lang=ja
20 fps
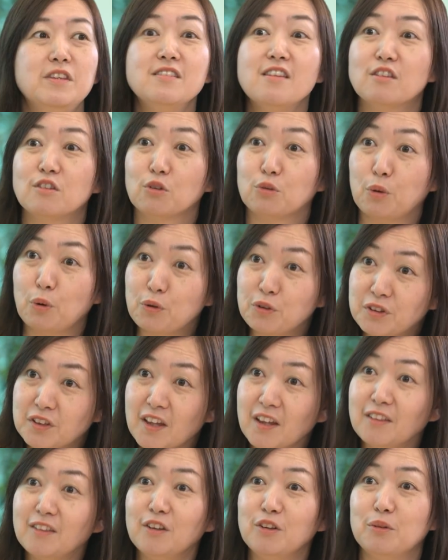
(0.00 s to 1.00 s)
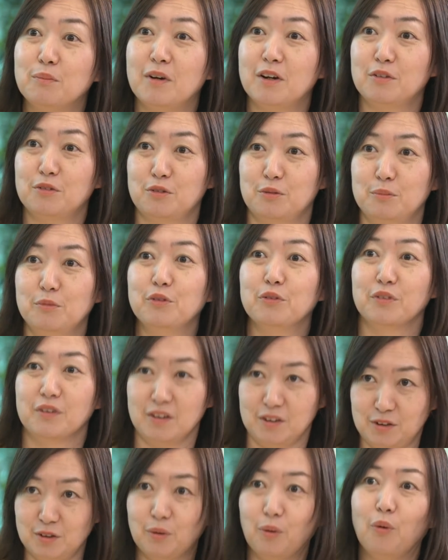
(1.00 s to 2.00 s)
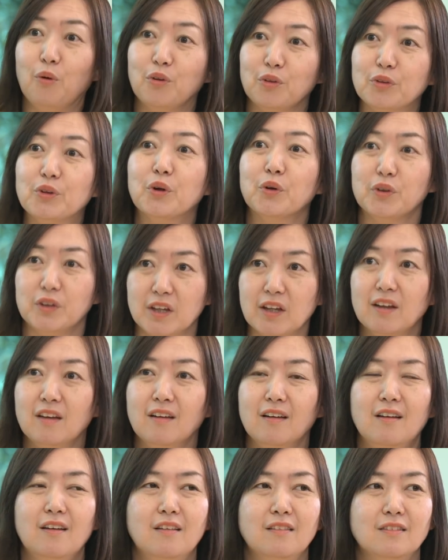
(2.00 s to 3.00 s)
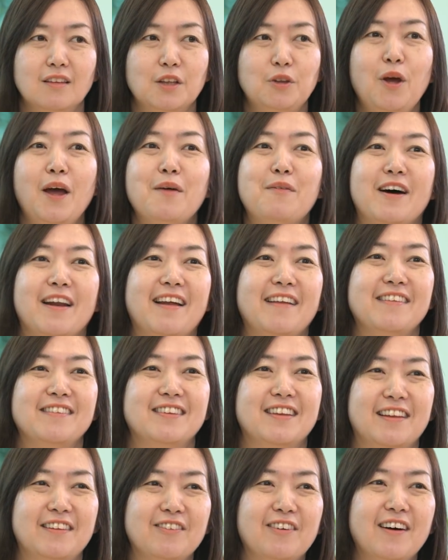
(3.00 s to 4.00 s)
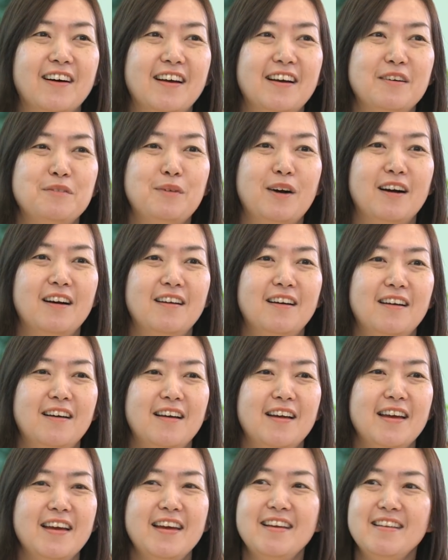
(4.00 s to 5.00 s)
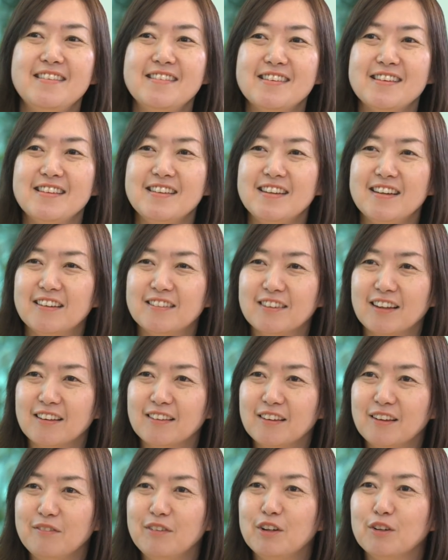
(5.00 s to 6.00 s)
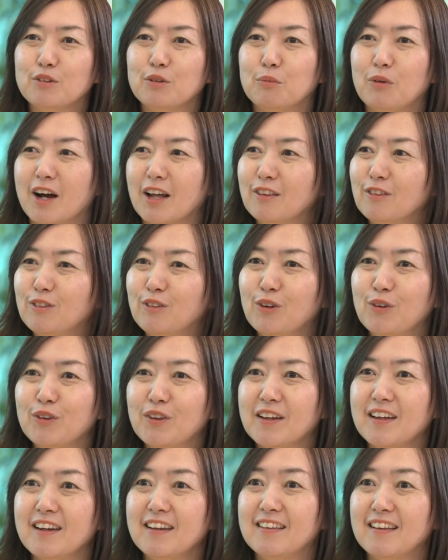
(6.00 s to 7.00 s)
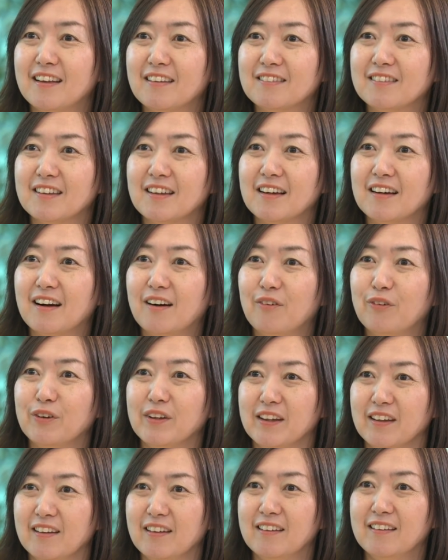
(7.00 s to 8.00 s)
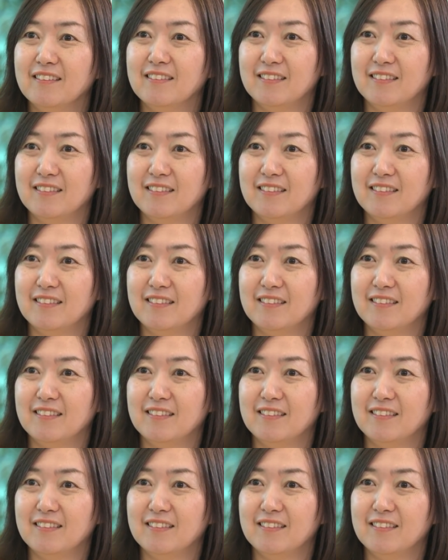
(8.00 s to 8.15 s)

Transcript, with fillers: ネスの特性っていうのもあると思うんですよ、はい、本当に、はい、例えばなんですけど、まあ、エンジニアさんで見るともう圧倒的に男性が多いん